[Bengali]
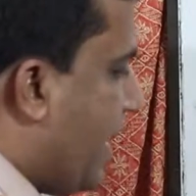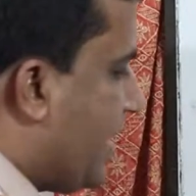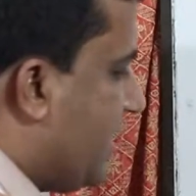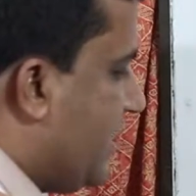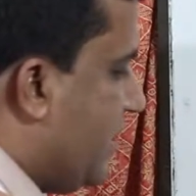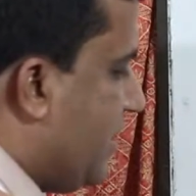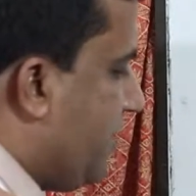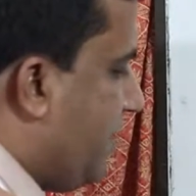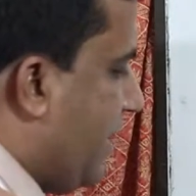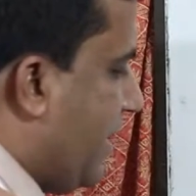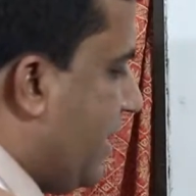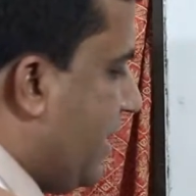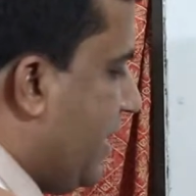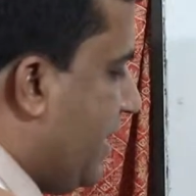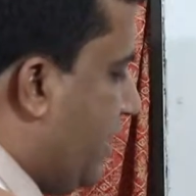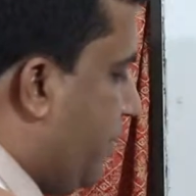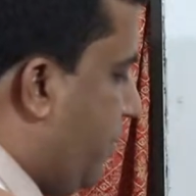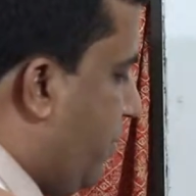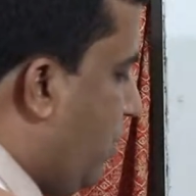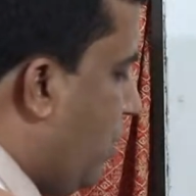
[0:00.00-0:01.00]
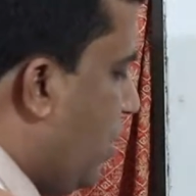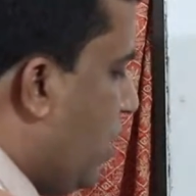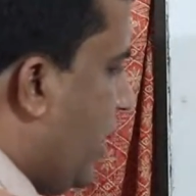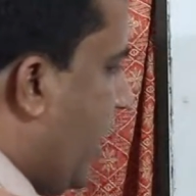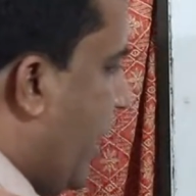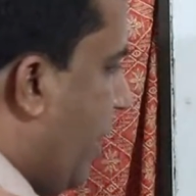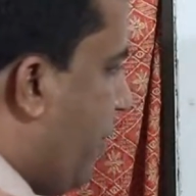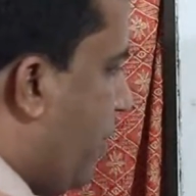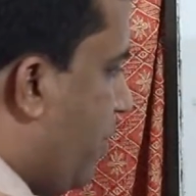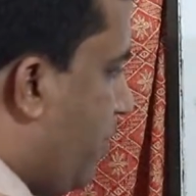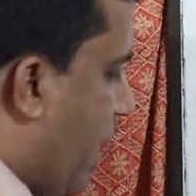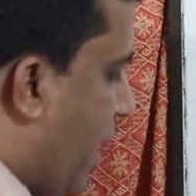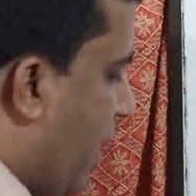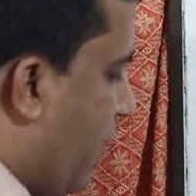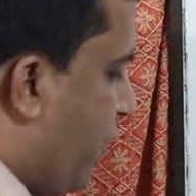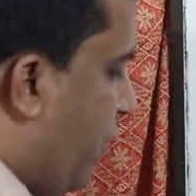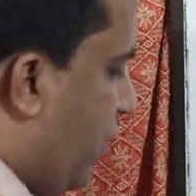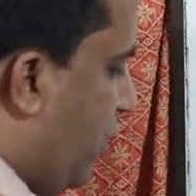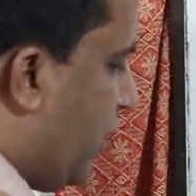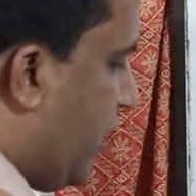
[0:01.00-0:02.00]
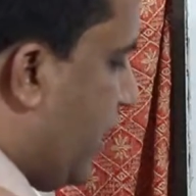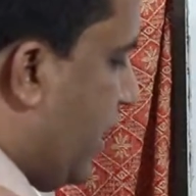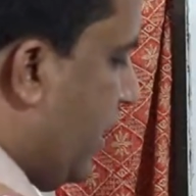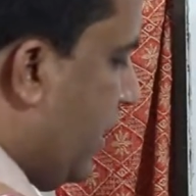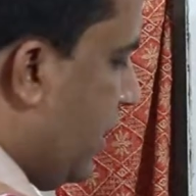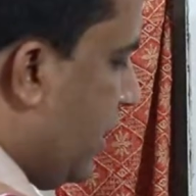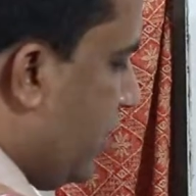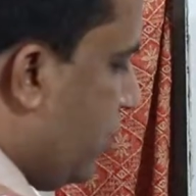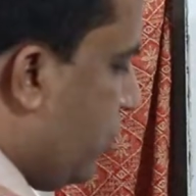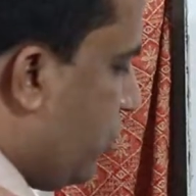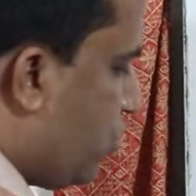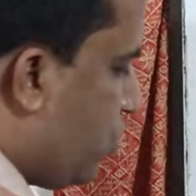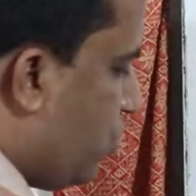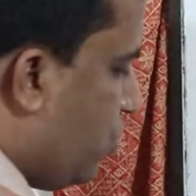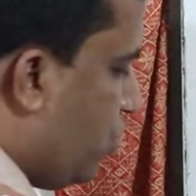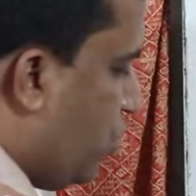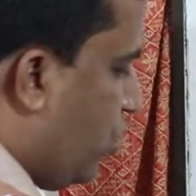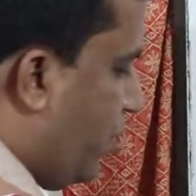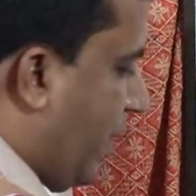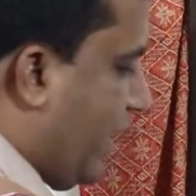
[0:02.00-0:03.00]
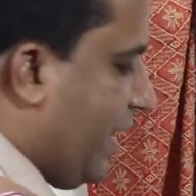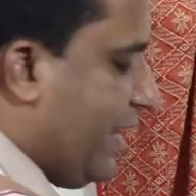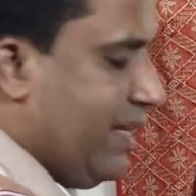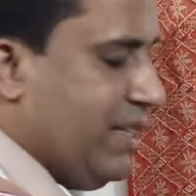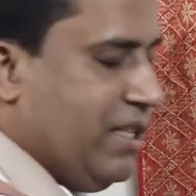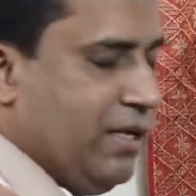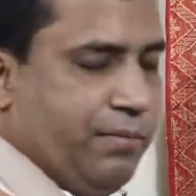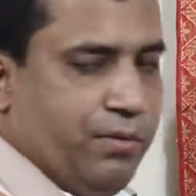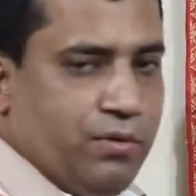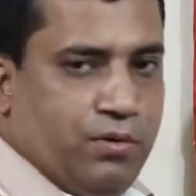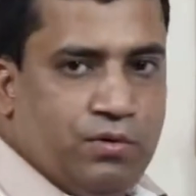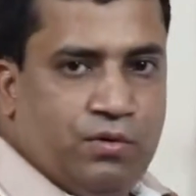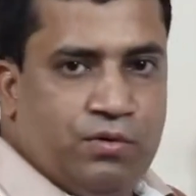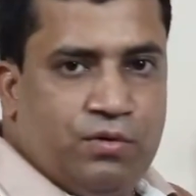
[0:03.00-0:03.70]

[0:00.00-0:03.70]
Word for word: ভাগশেষ বানিয়ে দিব এবং ভাগফলকে শূন্য বানিয়ে দিব